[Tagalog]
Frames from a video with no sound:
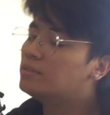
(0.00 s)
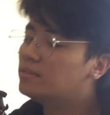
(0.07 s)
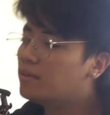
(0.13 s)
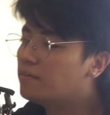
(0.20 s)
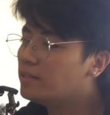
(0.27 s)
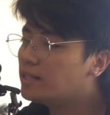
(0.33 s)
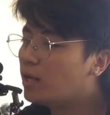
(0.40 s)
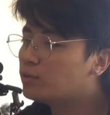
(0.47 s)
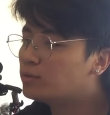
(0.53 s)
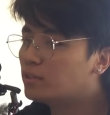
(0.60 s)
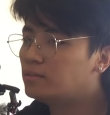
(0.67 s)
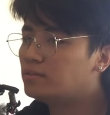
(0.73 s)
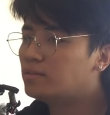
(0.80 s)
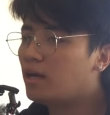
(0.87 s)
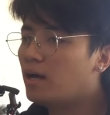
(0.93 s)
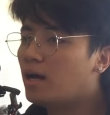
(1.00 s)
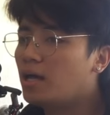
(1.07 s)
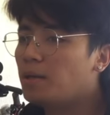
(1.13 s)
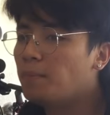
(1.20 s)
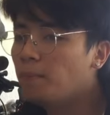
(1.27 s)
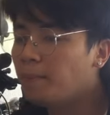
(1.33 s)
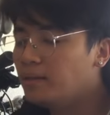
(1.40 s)
mo sa 7,000 sa
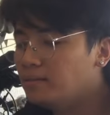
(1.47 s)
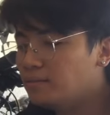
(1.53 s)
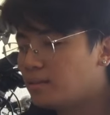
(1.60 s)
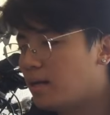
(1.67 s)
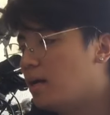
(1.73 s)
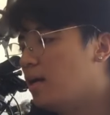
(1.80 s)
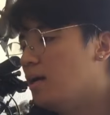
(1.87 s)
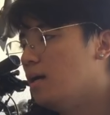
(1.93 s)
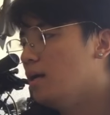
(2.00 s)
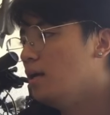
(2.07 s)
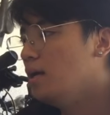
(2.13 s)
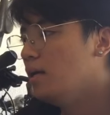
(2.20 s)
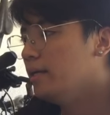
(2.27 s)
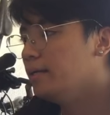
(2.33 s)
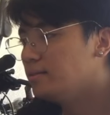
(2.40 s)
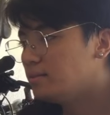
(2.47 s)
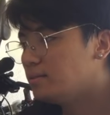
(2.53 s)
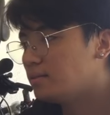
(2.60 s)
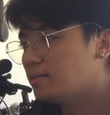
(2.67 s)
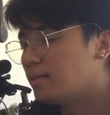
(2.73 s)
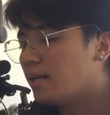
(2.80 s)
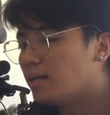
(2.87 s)
ibang bansa is
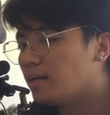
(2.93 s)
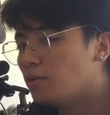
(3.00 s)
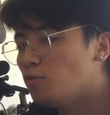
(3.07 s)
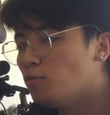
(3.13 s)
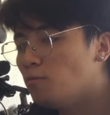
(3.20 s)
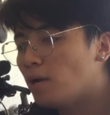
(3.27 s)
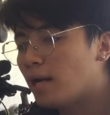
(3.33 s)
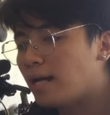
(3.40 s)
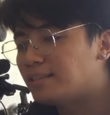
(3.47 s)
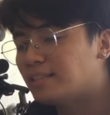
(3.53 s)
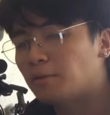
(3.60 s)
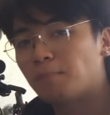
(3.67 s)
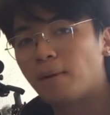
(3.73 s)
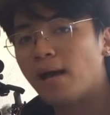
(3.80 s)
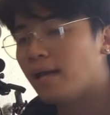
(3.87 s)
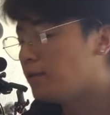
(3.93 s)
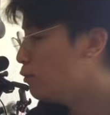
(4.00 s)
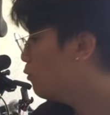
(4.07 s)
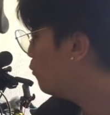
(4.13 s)
talag yung classic pa,